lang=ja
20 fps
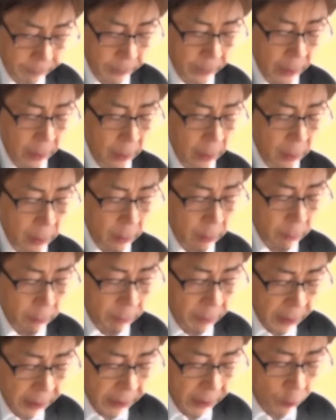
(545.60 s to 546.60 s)
もので、
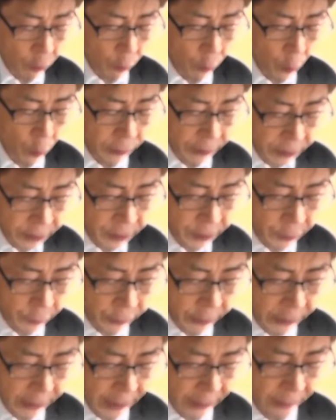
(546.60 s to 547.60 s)
あの生
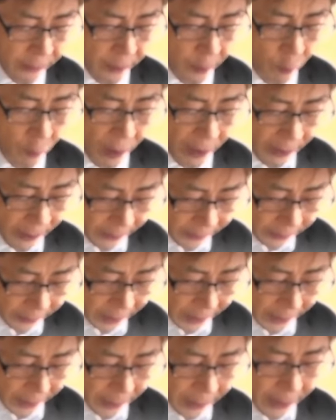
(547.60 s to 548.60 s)
なりの面は
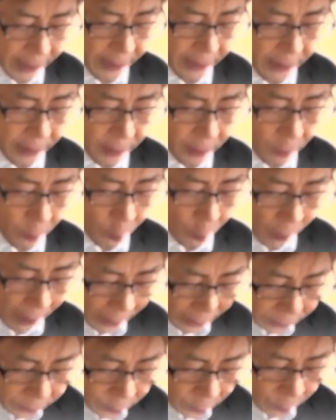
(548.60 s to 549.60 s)
主人の屋
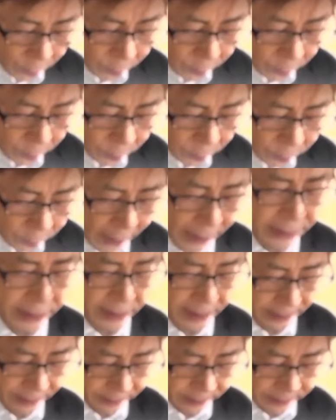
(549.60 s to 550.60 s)
敷で、当
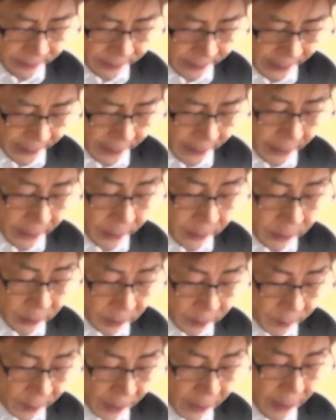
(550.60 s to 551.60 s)
夏、虫
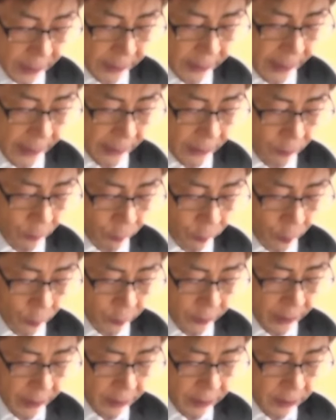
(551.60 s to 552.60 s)
干しの右利りに
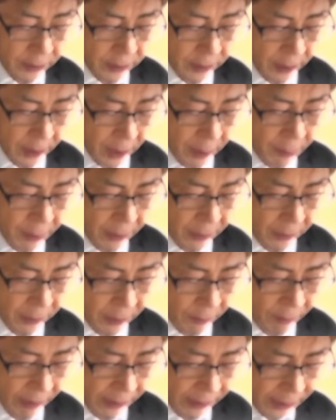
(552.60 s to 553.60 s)
紛失したも
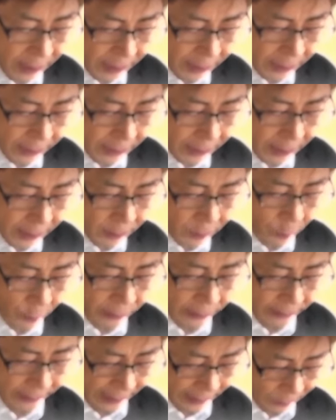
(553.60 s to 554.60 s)
のである。
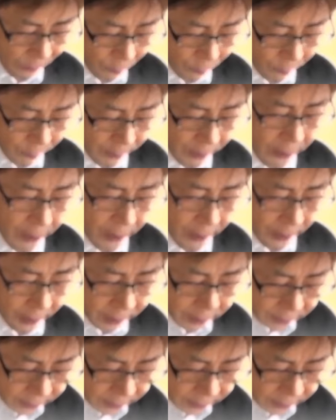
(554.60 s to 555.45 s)
それを